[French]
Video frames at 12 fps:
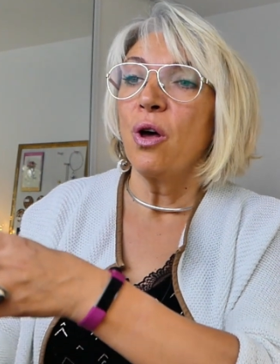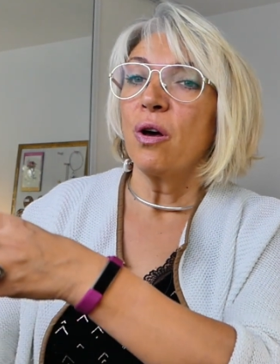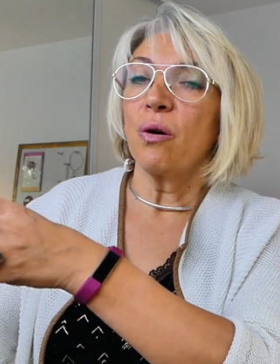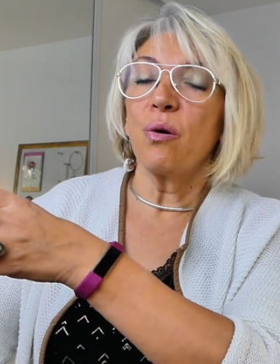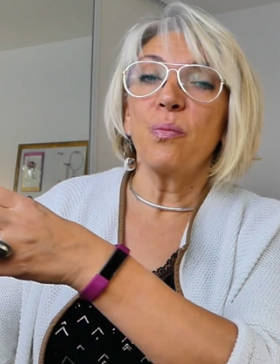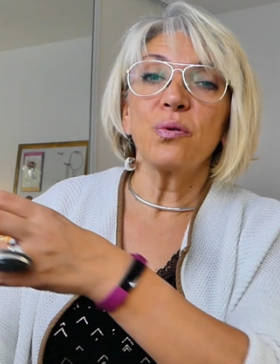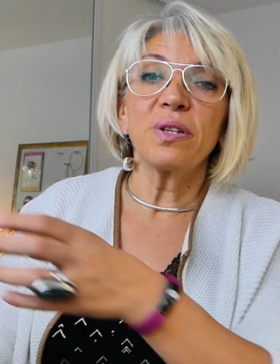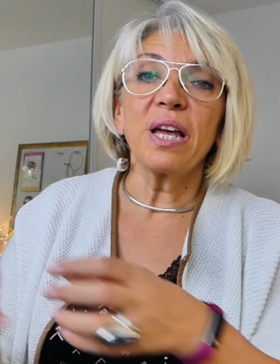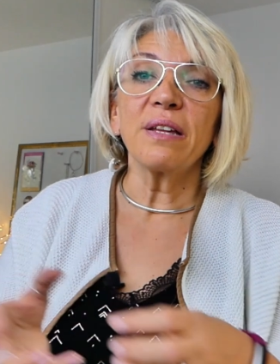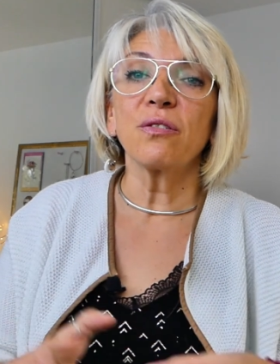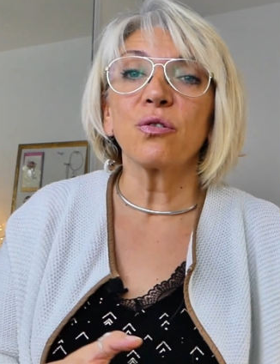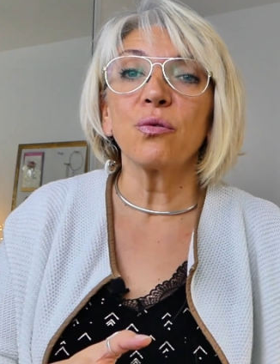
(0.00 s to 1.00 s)
euh,
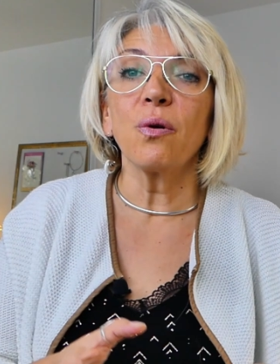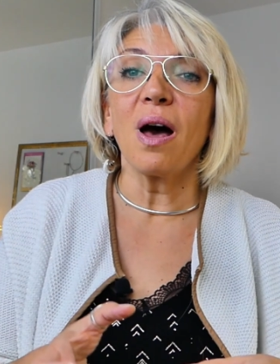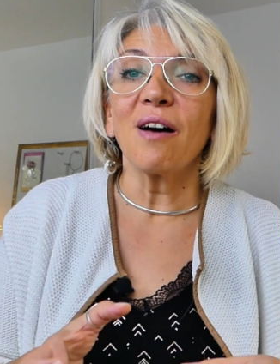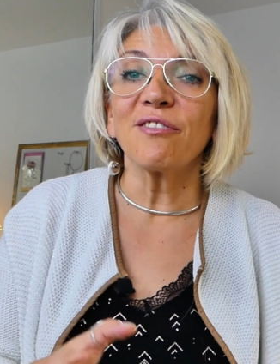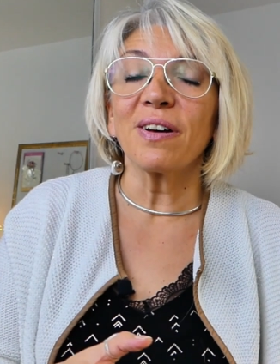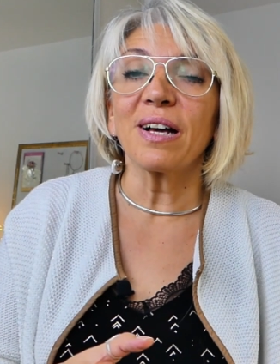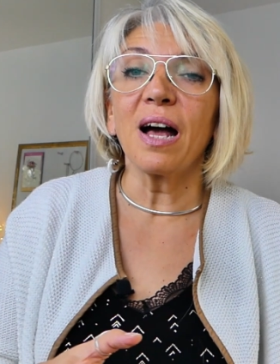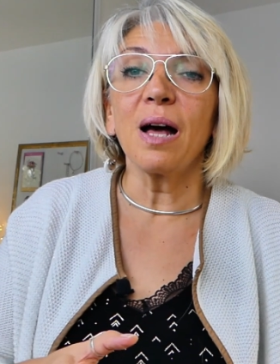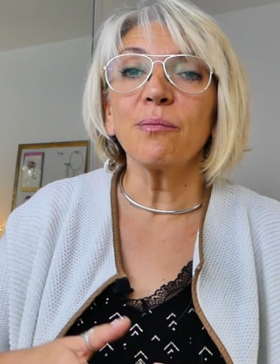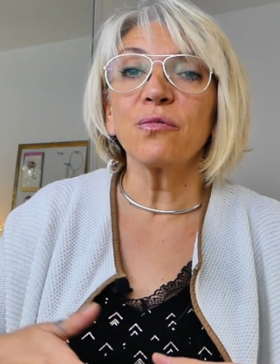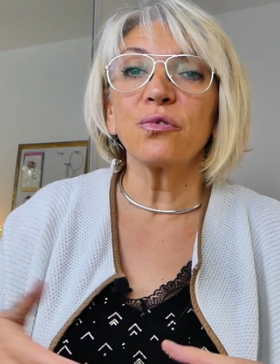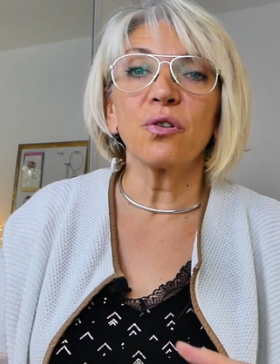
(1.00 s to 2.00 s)
peut-être que à 20
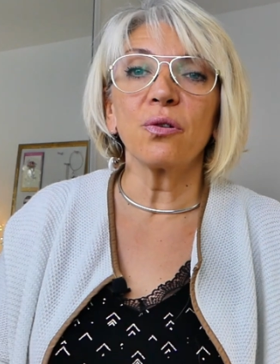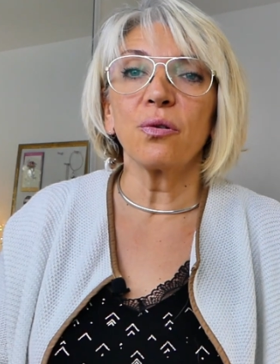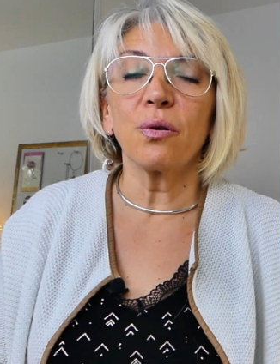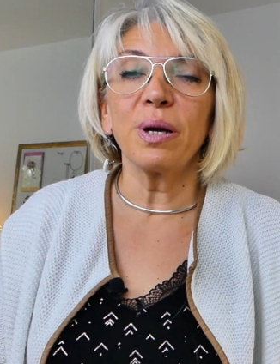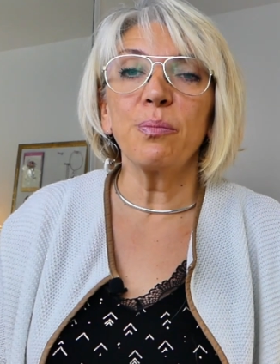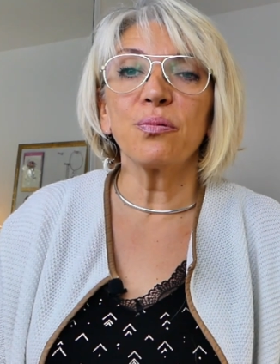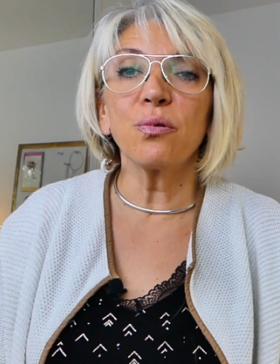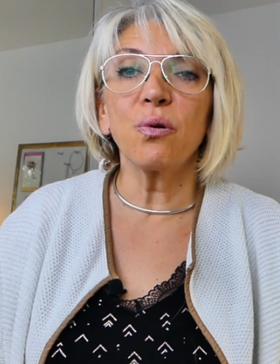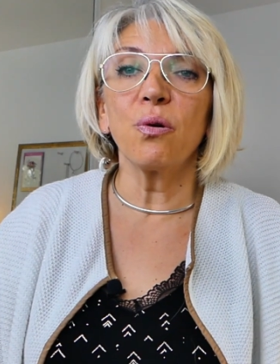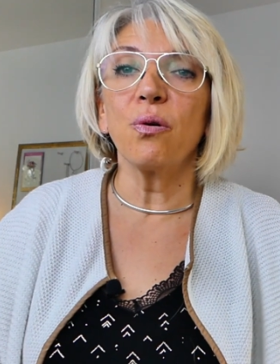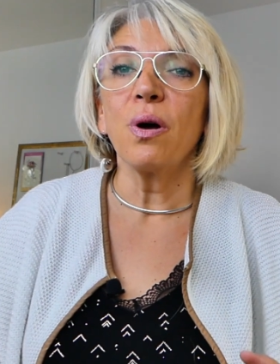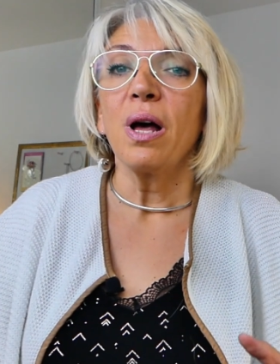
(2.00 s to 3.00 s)
grammes vous en aurez
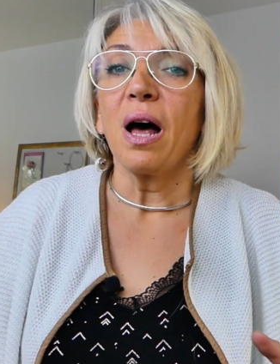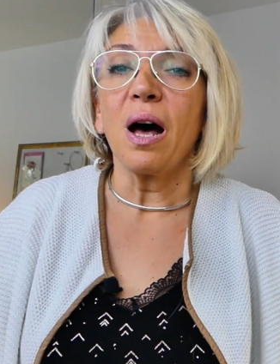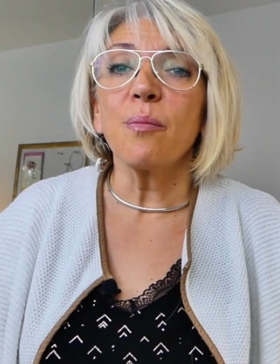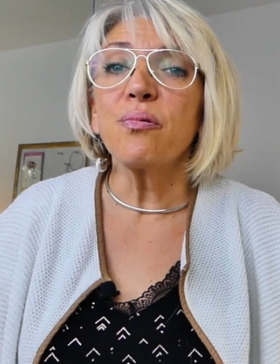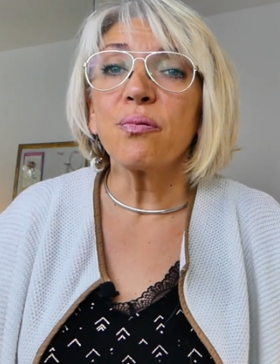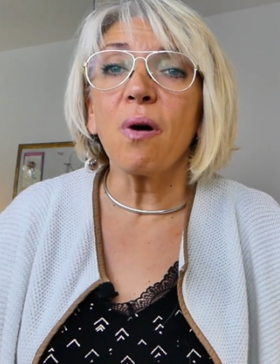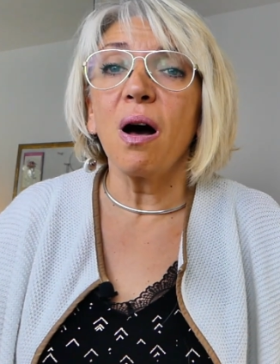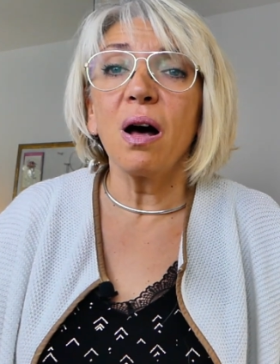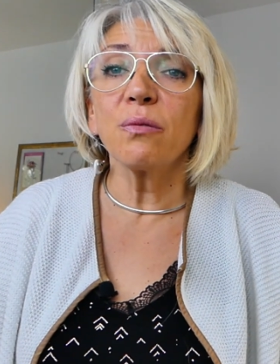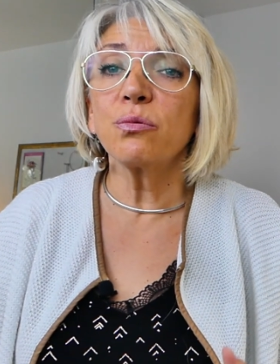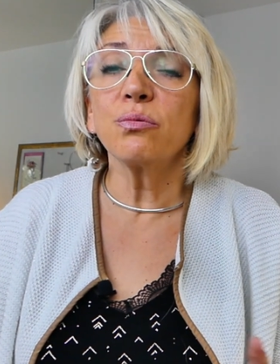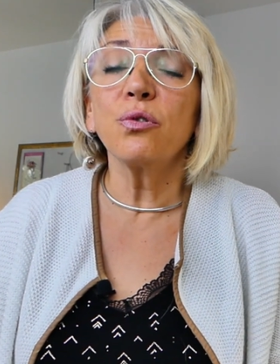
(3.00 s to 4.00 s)
pour euh, un
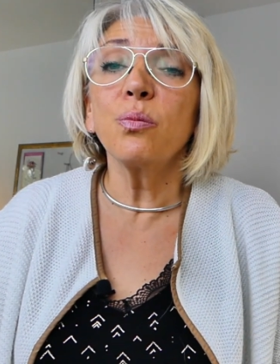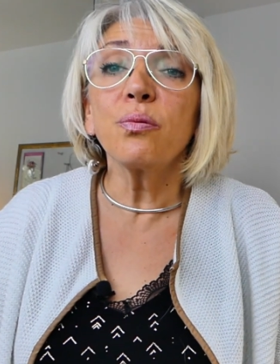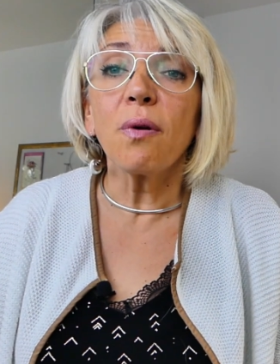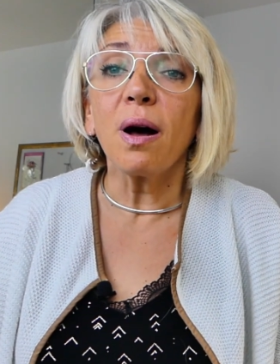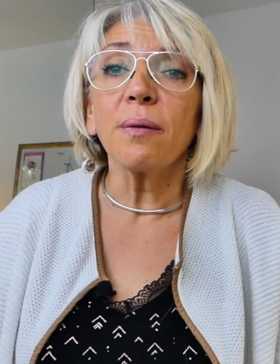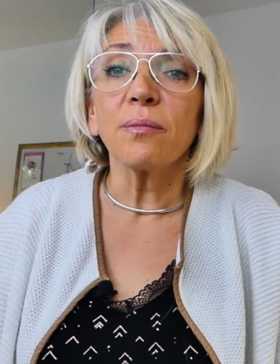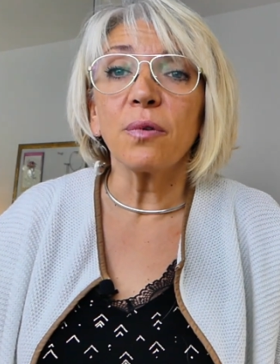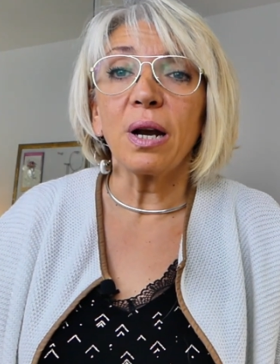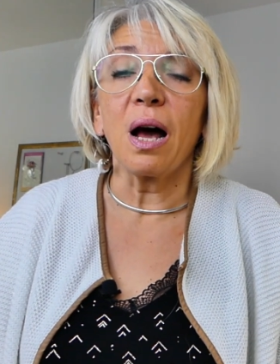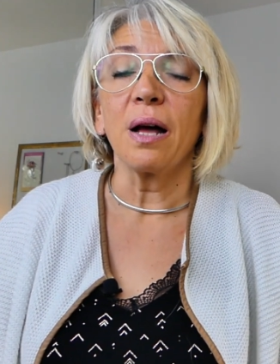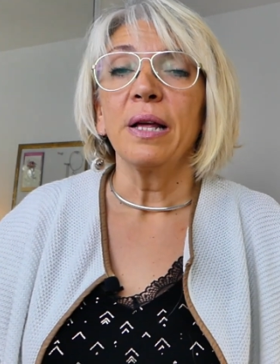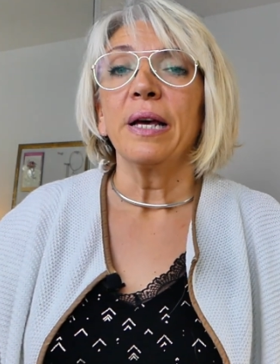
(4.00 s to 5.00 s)
point ou deux points.
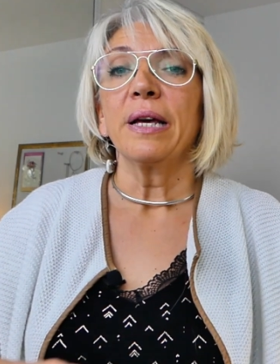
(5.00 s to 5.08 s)
Voilà.